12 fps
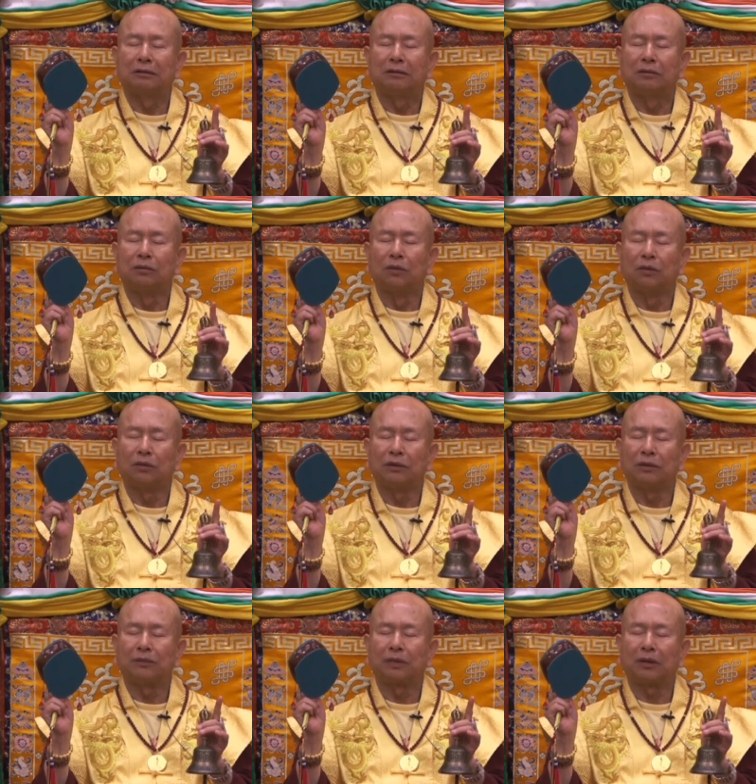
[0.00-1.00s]
摩
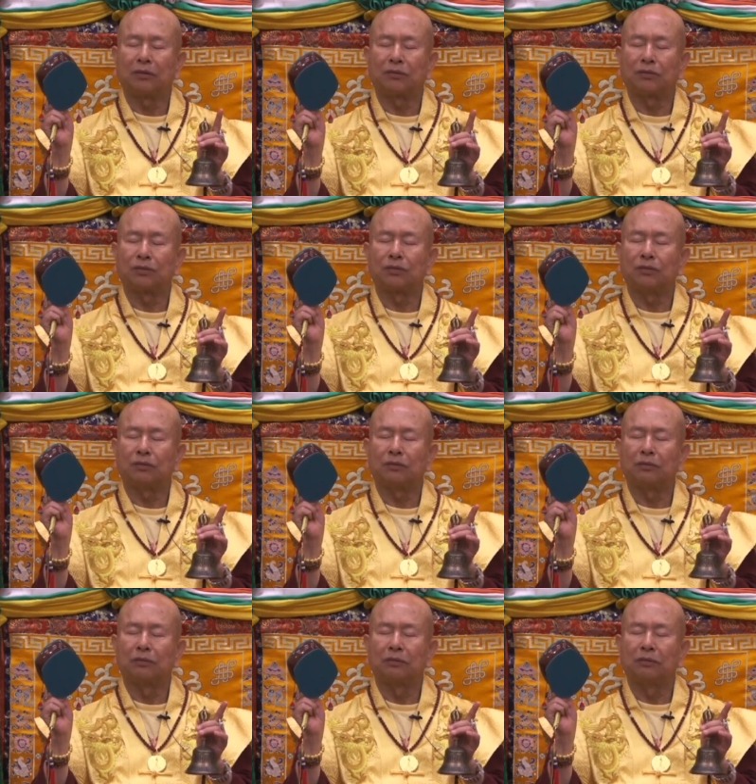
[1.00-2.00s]
尼宝珠，
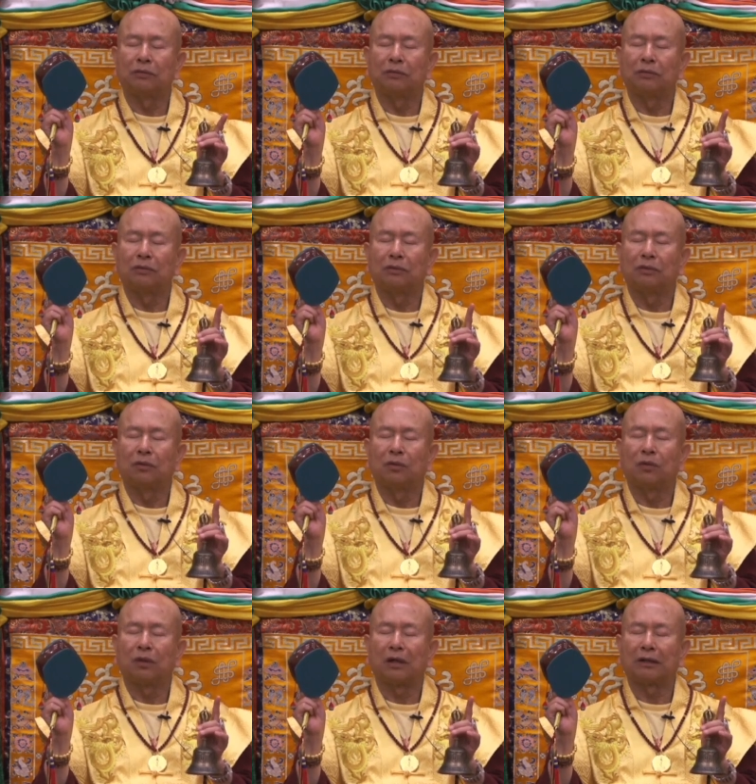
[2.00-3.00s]

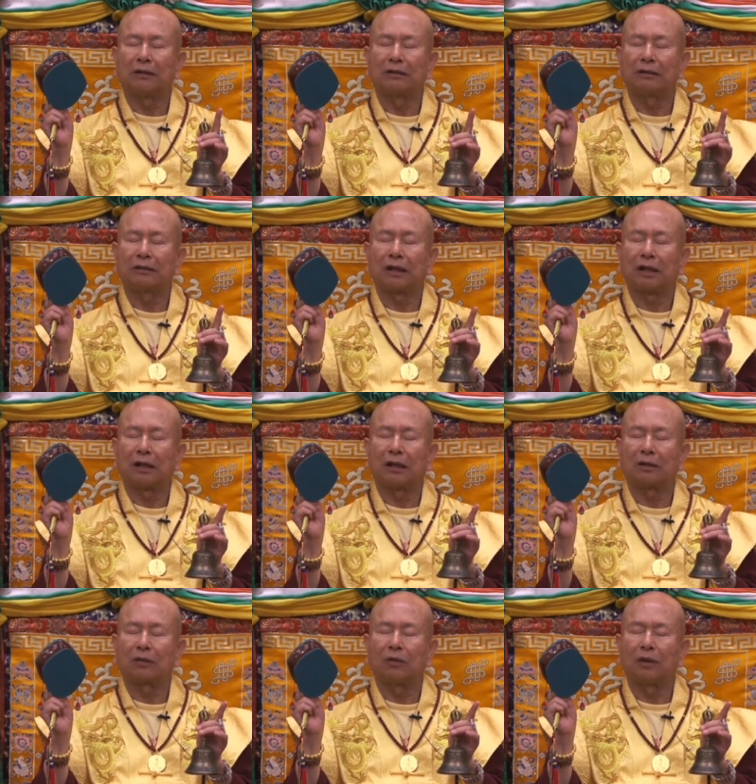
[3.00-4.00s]
放
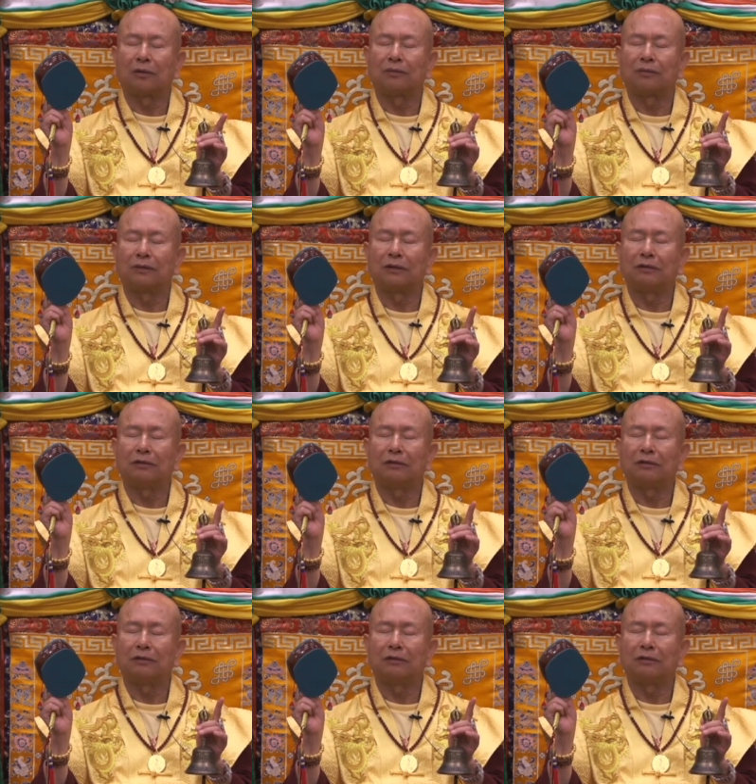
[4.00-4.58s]
大光明。